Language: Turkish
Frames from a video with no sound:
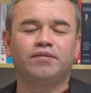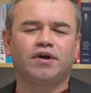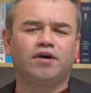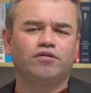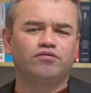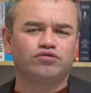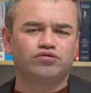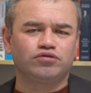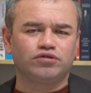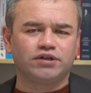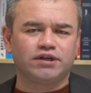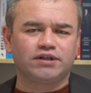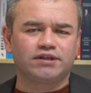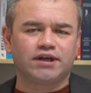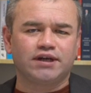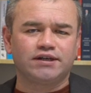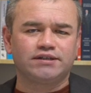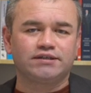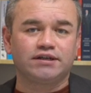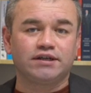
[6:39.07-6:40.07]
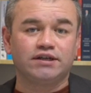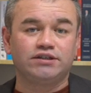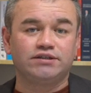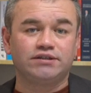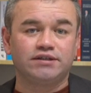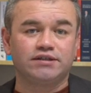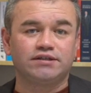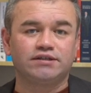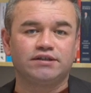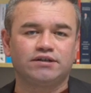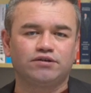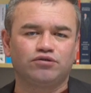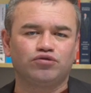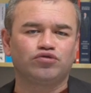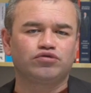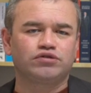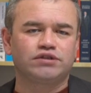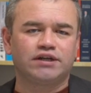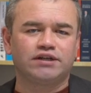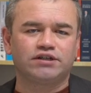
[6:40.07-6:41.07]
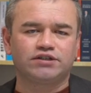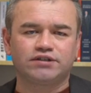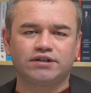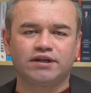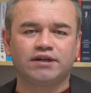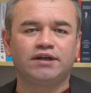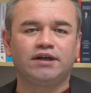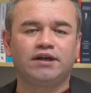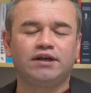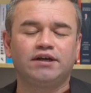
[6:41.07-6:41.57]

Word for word: Avusturya'da ise işsizlik yükselişte.